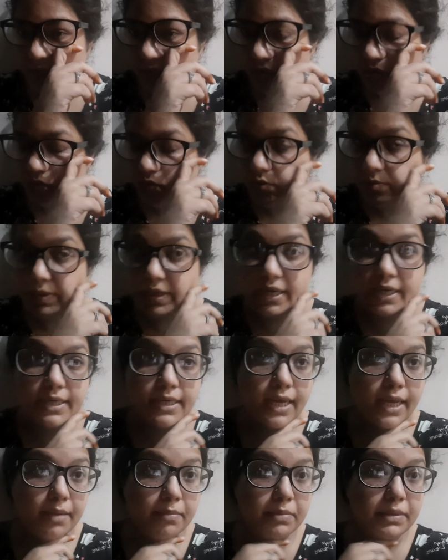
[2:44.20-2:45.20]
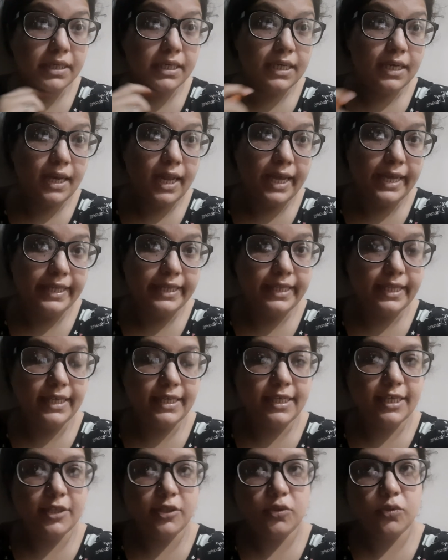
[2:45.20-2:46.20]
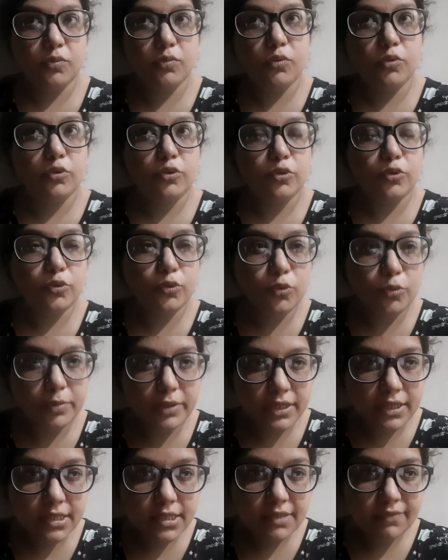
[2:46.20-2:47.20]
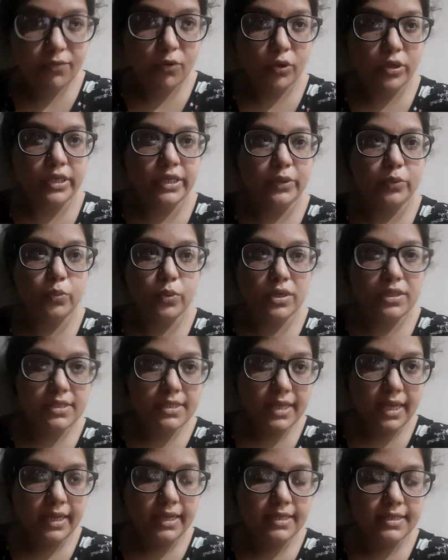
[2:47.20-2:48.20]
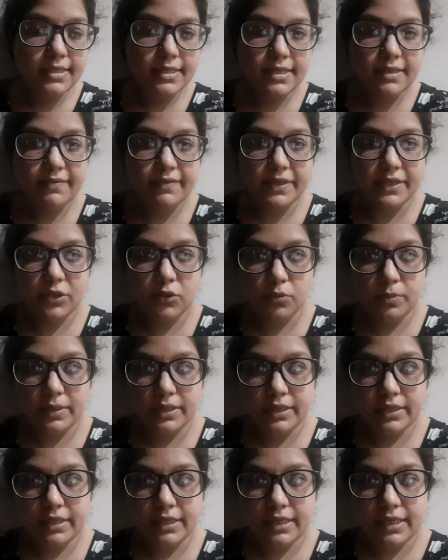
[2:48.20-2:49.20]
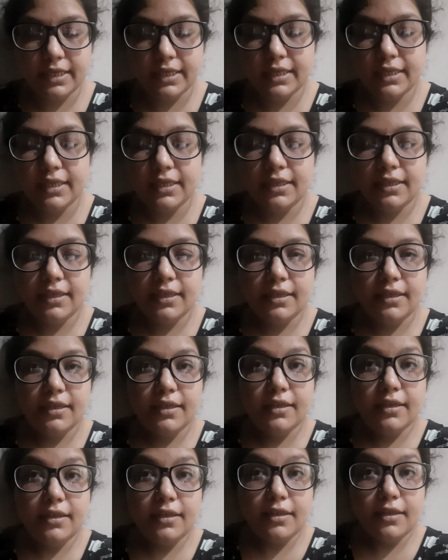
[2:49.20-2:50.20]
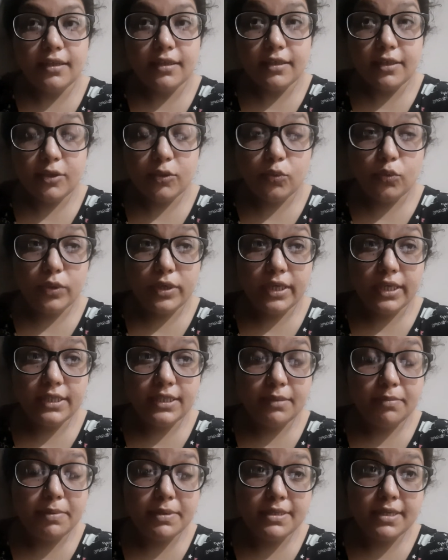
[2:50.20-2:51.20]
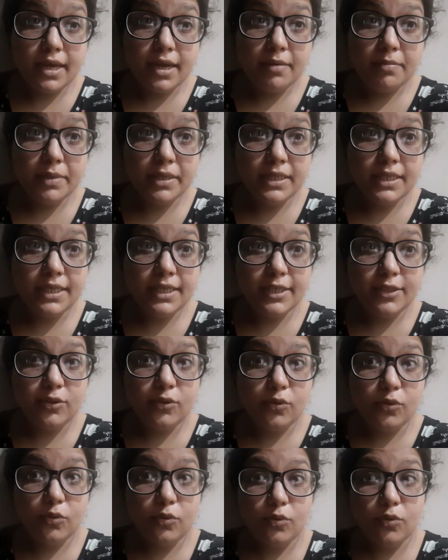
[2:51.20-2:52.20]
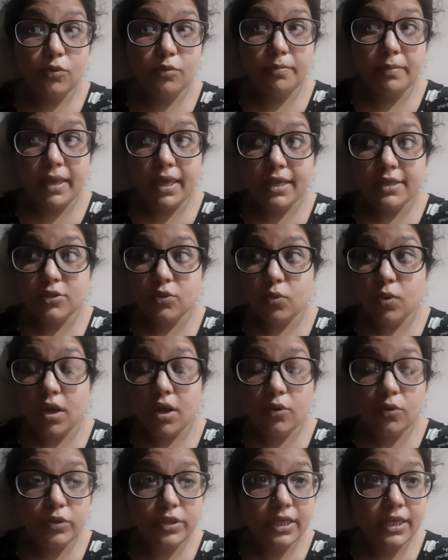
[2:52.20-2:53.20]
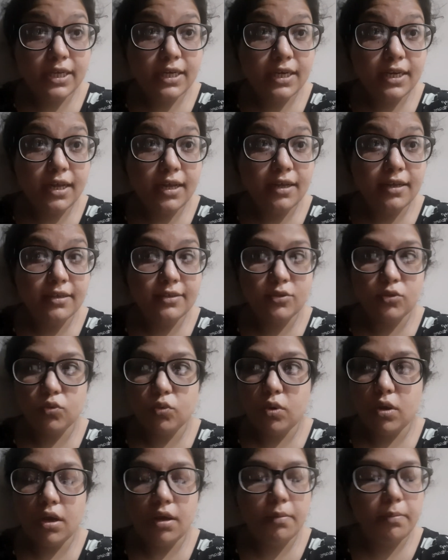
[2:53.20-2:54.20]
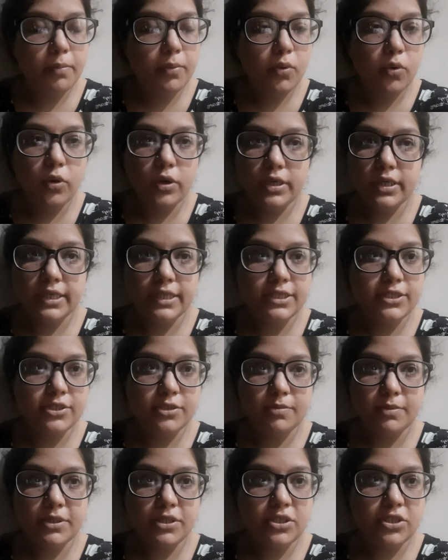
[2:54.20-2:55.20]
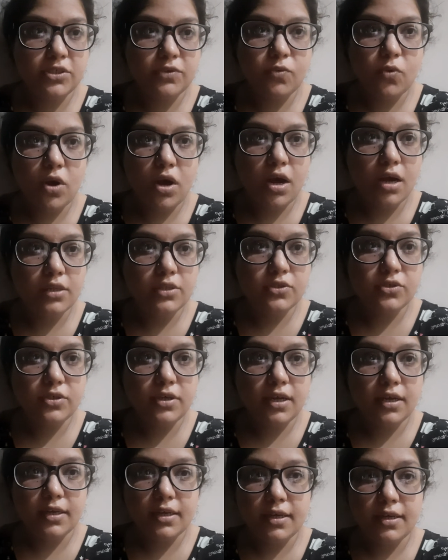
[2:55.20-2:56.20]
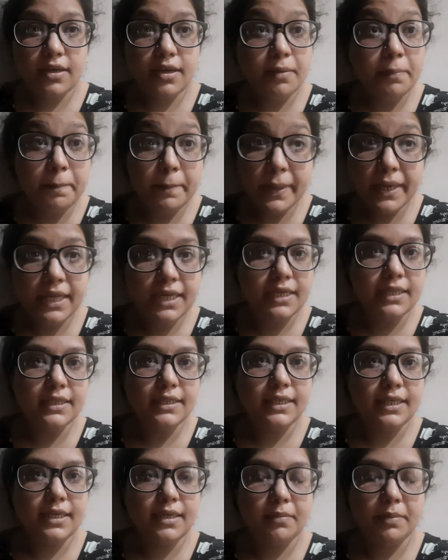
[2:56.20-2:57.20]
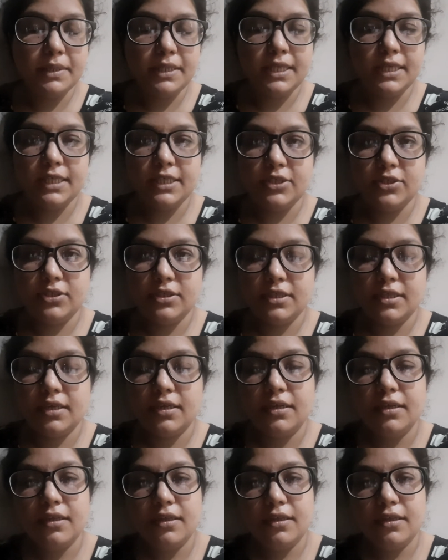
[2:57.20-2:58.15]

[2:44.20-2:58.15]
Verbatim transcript: तो मैंने टाइम लाइन देखी तो वो टू मिनट्स फोर्टी वन सेकेंड्स की वीडियो बन रही है क्योंकि जब बाज़ार में थी तो मैं सोहा को देखना सोहा बहुत डेंजर बच्ची वो हाथ छुड़ा के कब में निकलती है ना पता ही नहीं चलता